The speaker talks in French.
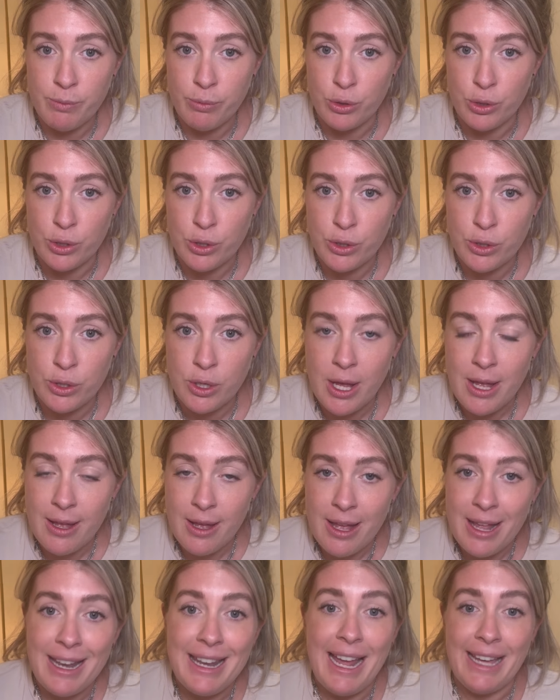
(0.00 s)
pouces.
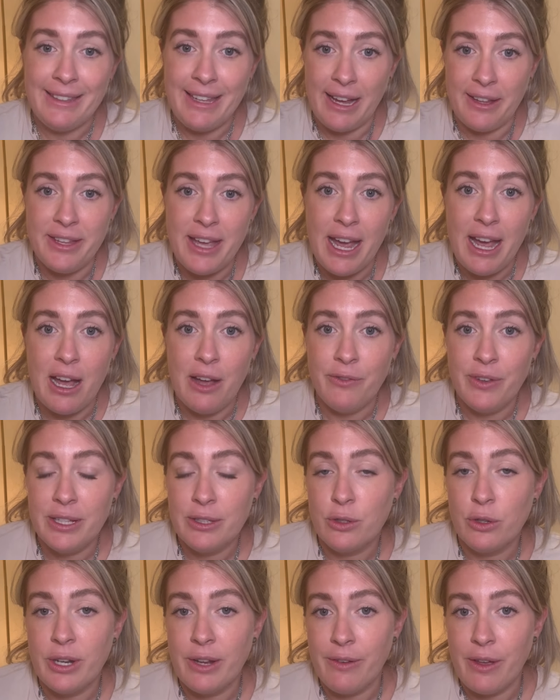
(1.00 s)
La dernière, en fait,
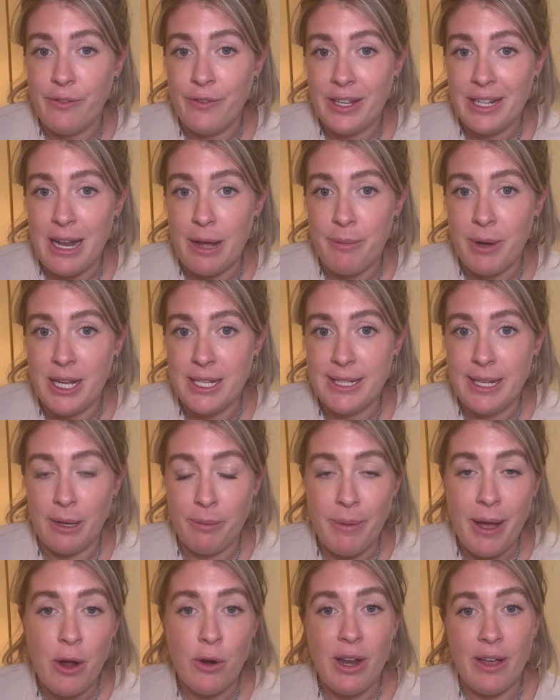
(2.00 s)
qu'on avait faite, la maille
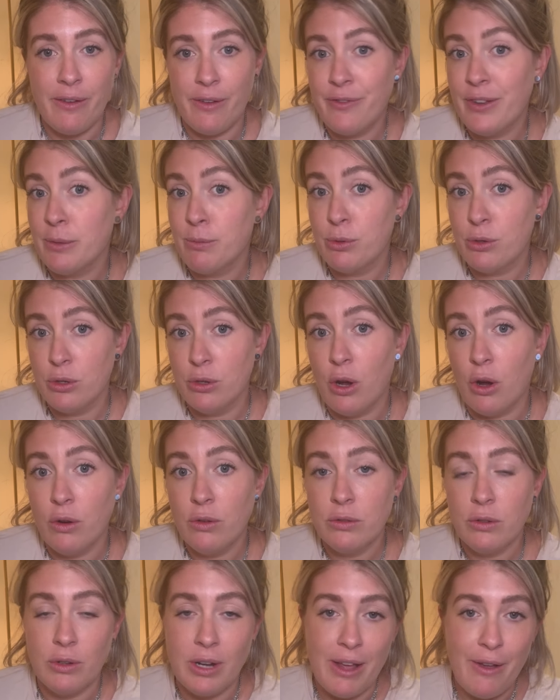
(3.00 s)
serpent, on l'avait faite plus
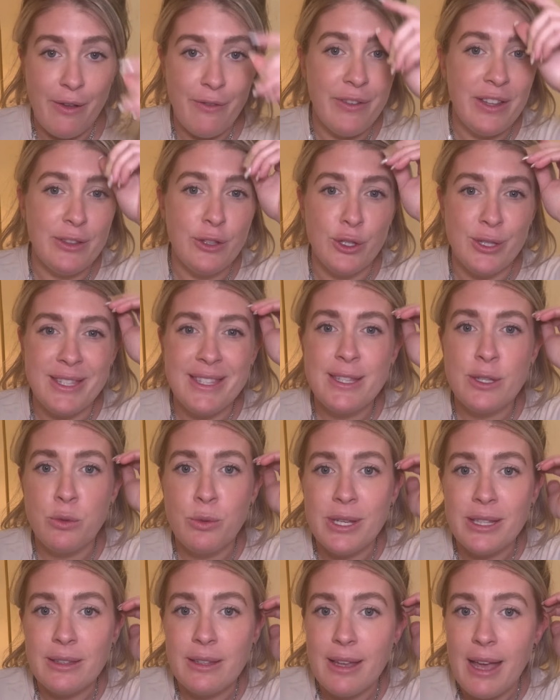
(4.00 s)
longue. On l'avait faite de
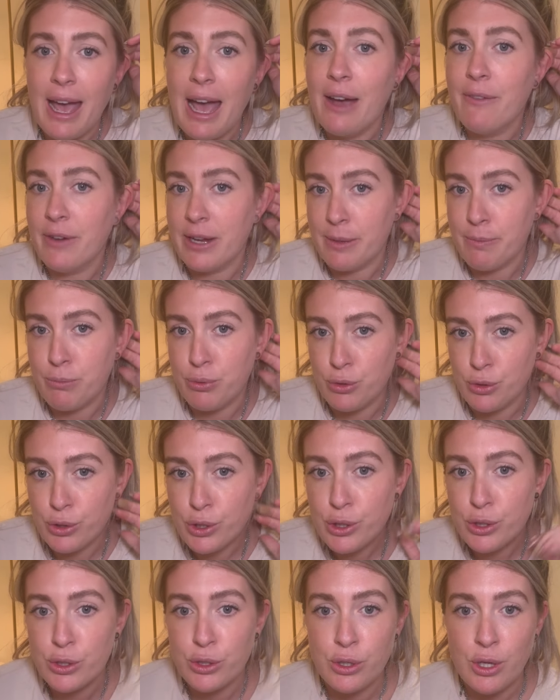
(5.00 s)
18 à 20
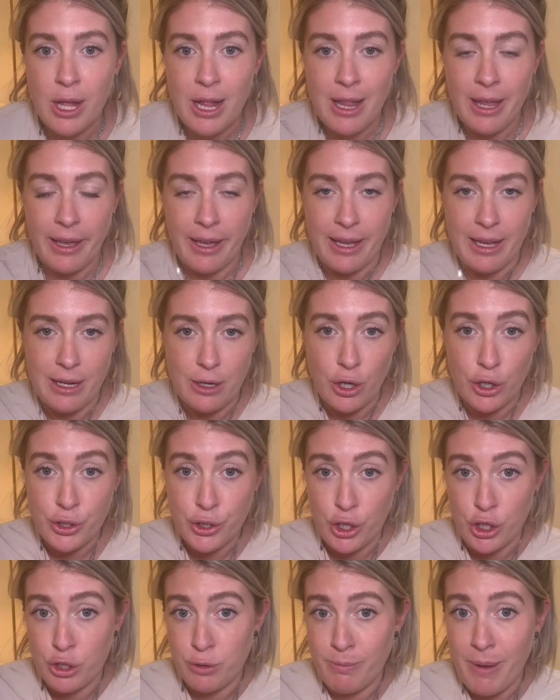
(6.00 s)
pouces. Et
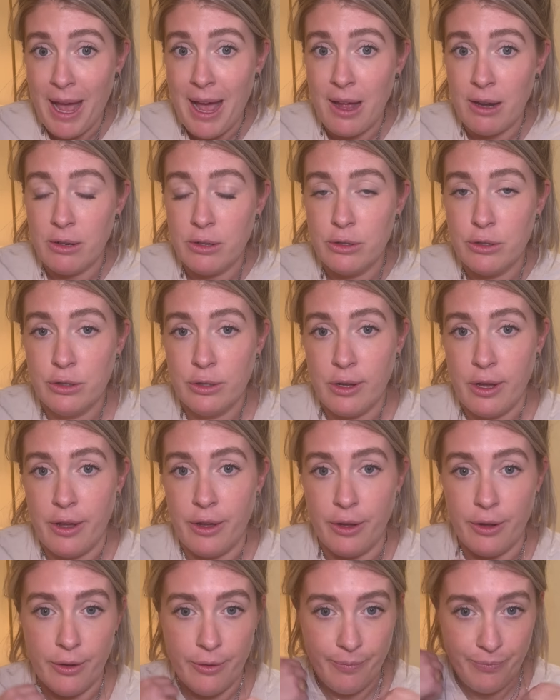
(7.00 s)
lorsque je parle
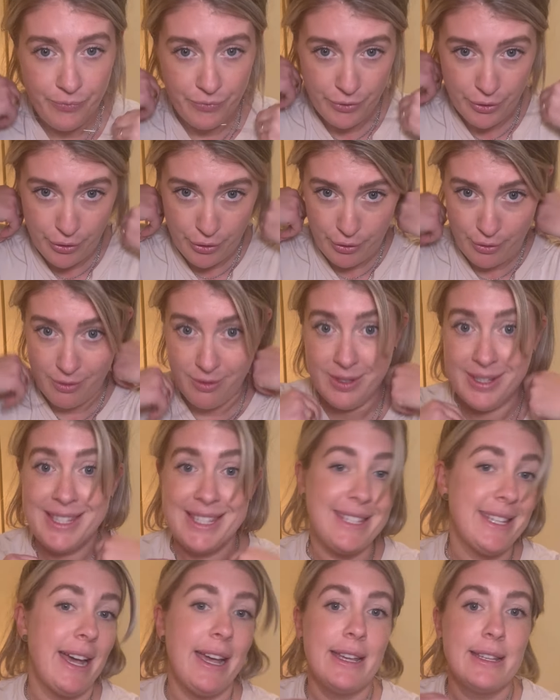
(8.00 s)
de
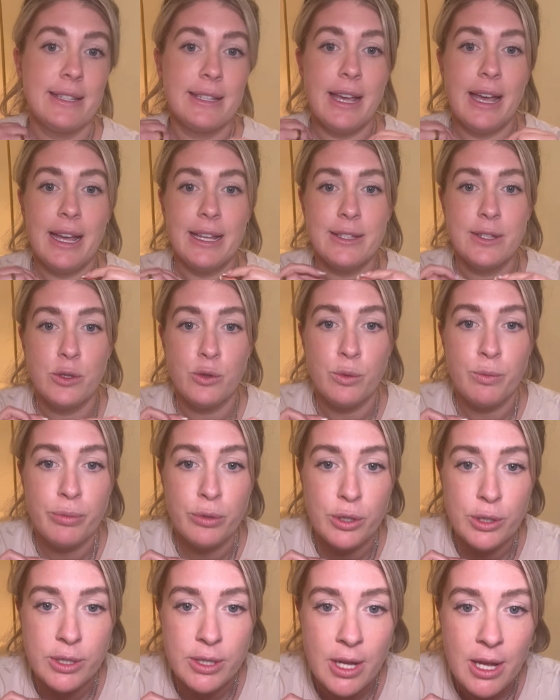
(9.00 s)
16 à 18
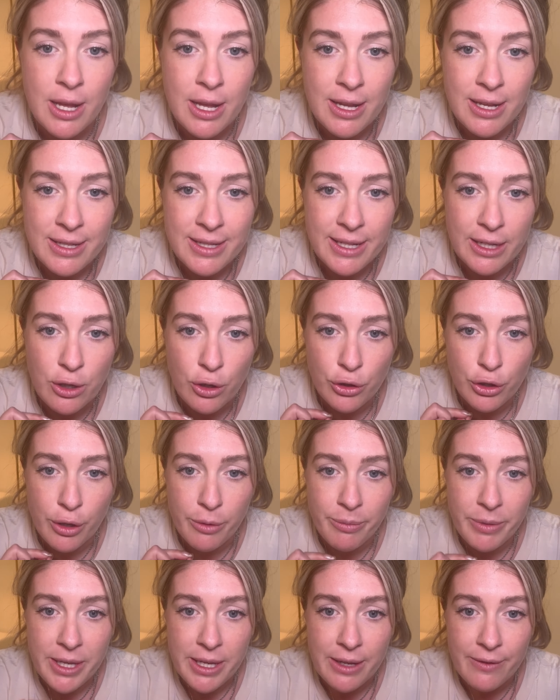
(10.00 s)
pouces, c'est qu'on a
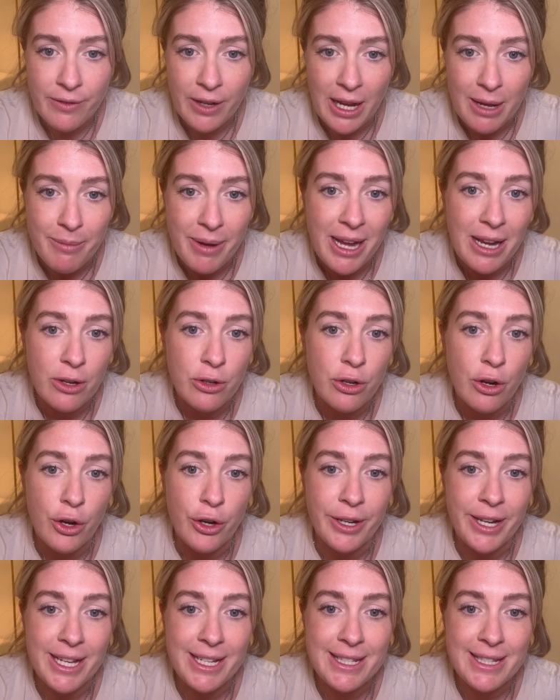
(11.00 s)
mis vraiment là,
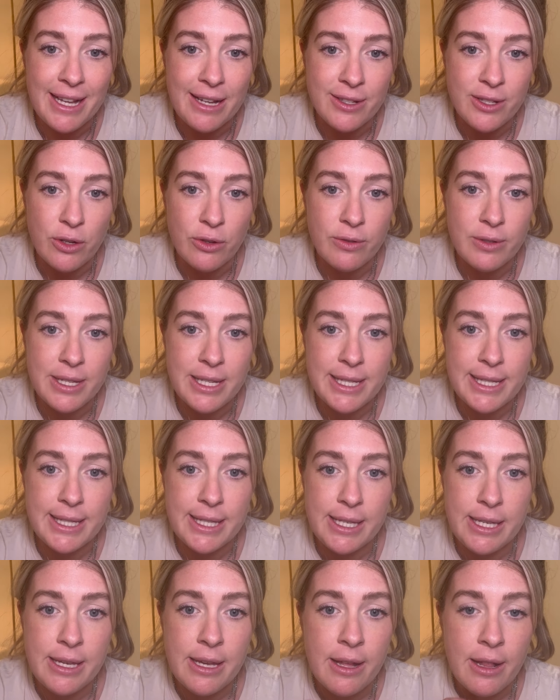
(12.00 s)
une extension
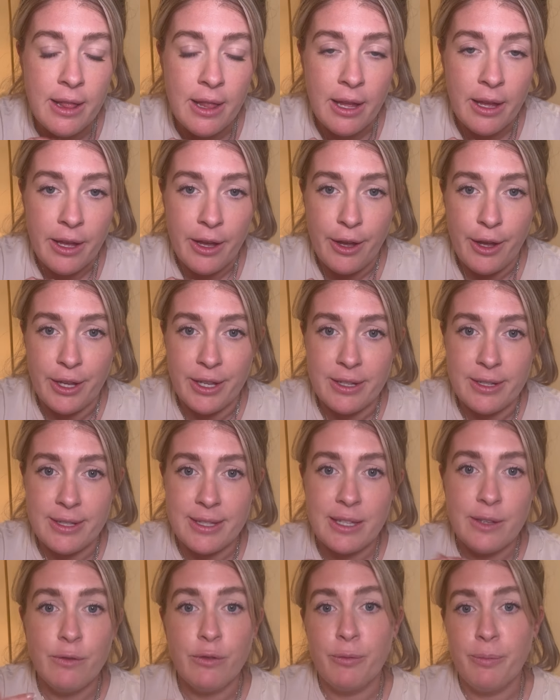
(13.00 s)
ici, ce
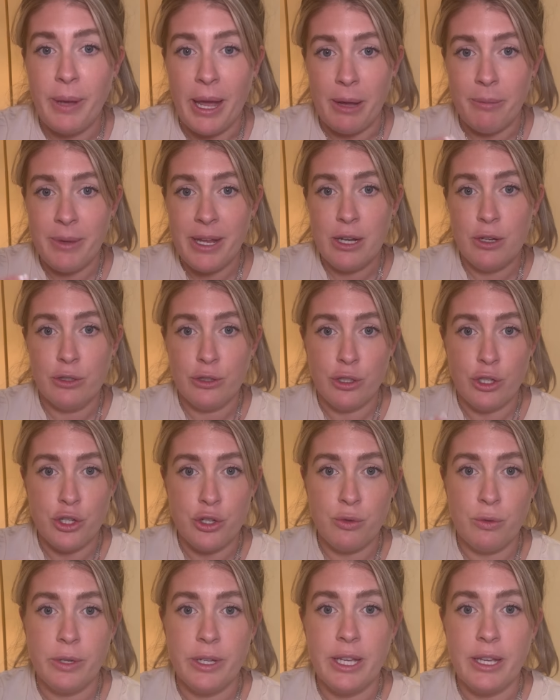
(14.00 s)
qui vous permet de
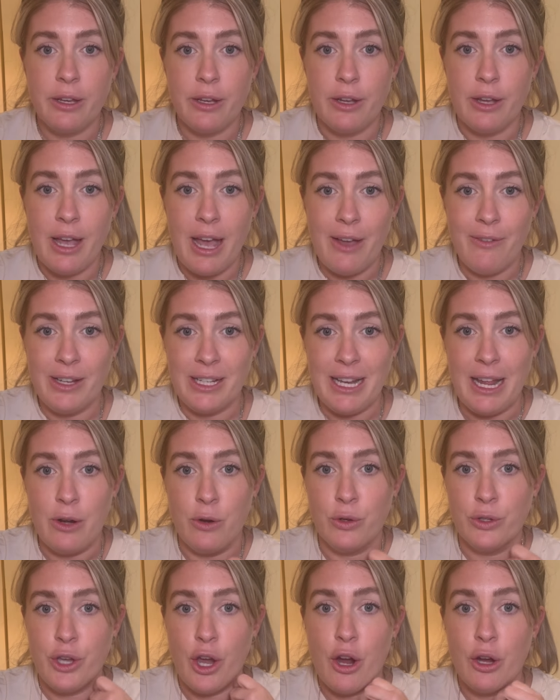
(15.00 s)
jouer avec la
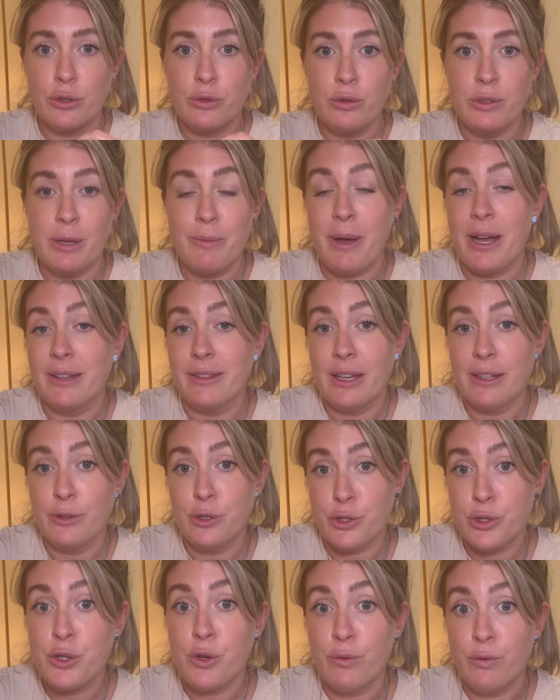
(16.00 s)
longueur, tout dépendant de
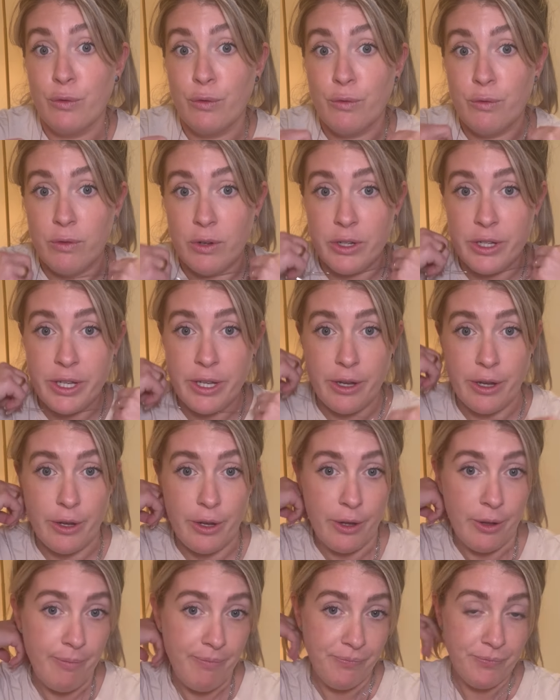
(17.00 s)
ce que vous voulez
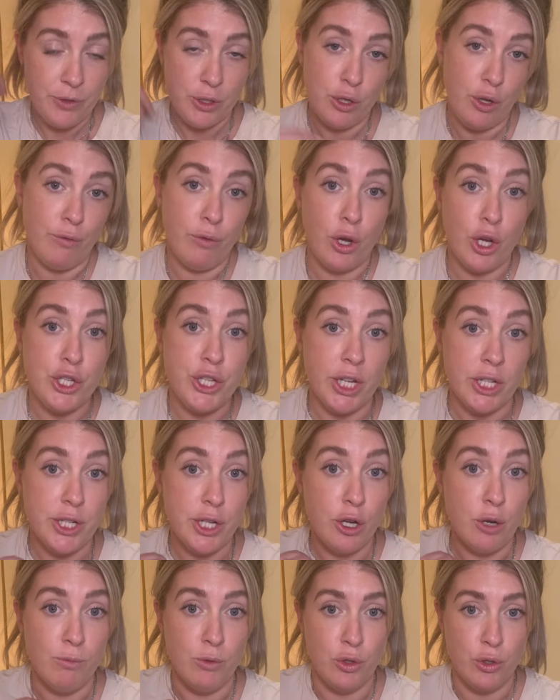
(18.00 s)
que vous recherchez
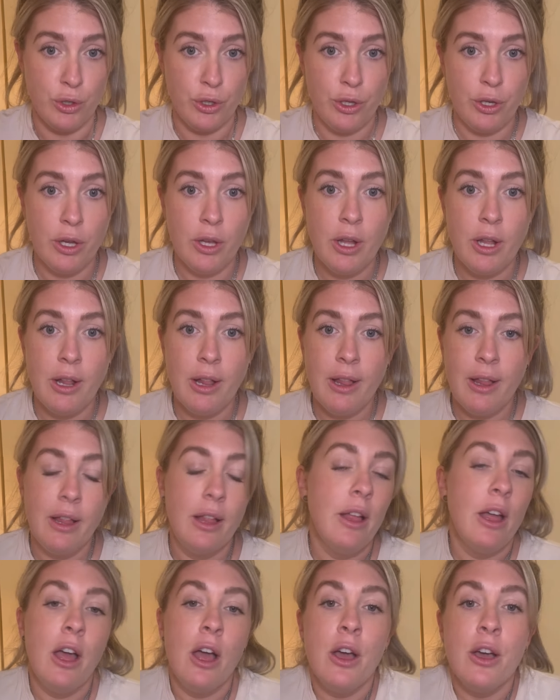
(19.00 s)
comme look.
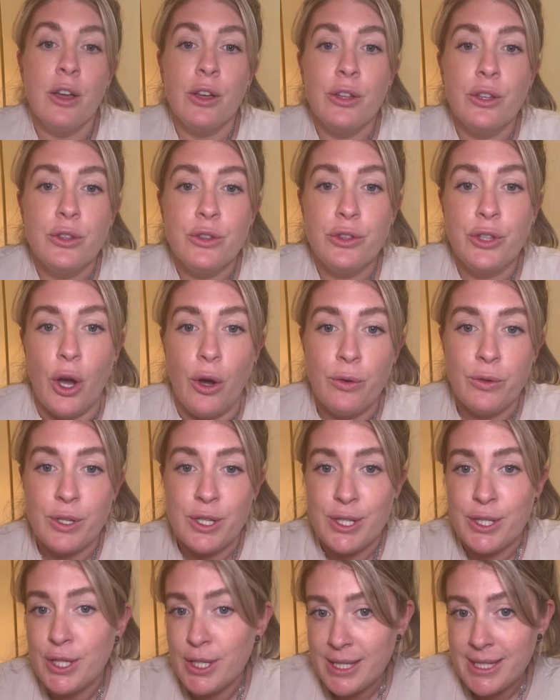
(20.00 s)
Donc,
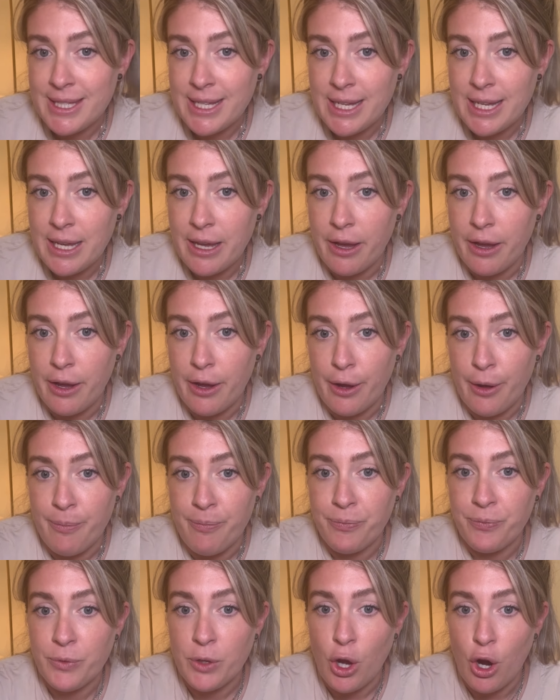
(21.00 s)
ça, c'est euh,
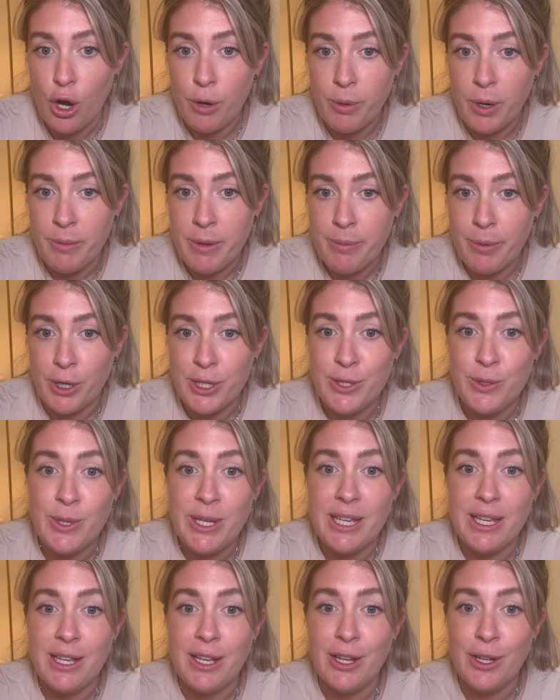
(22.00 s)
un premier produit.
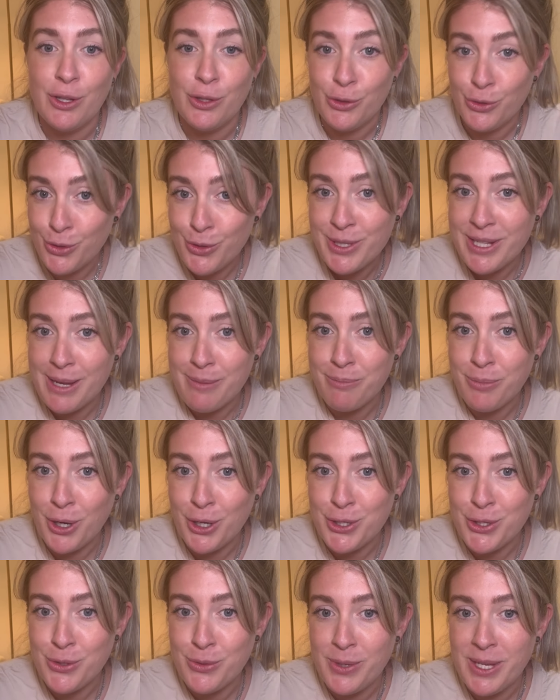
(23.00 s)
Deuxième
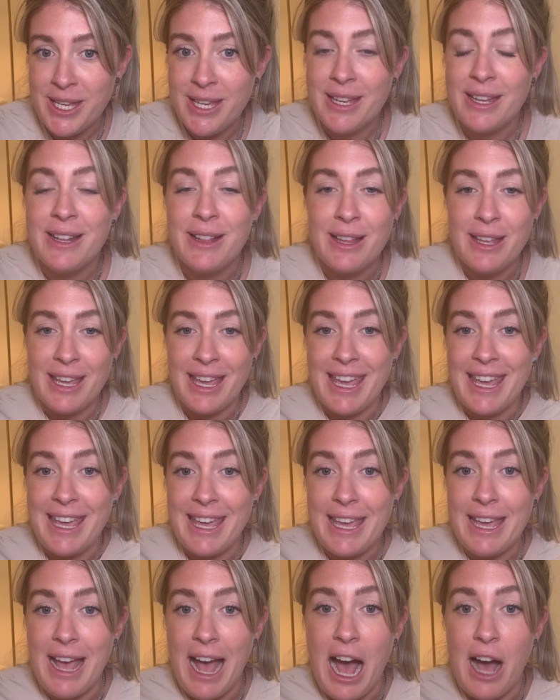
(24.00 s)
produit, et
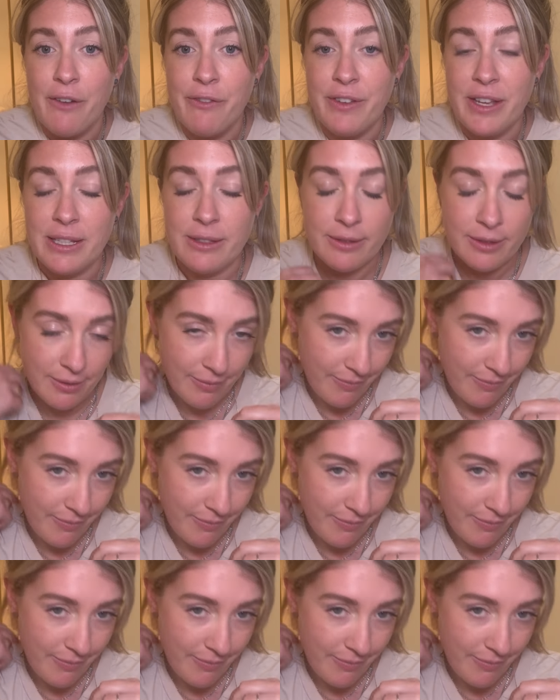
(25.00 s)
en fait,